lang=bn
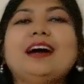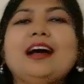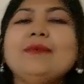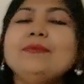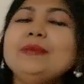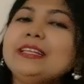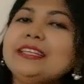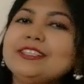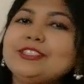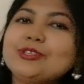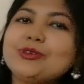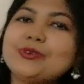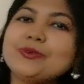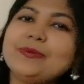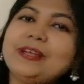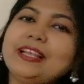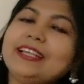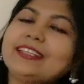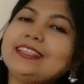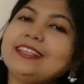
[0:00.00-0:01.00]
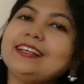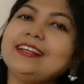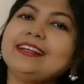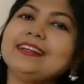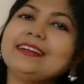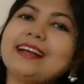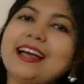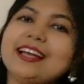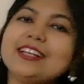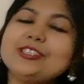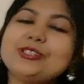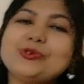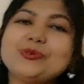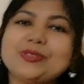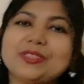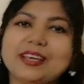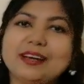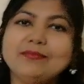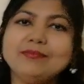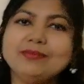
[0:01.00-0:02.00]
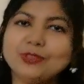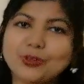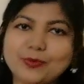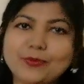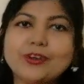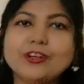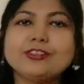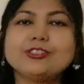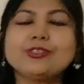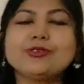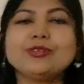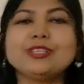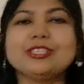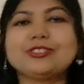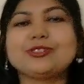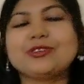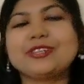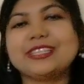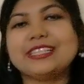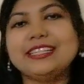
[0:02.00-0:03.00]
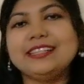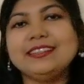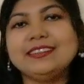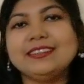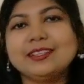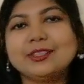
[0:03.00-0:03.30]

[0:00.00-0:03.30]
আমি ছোটোবেলায় একটা গান শুনতাম তোমরাও শুনেছ এটি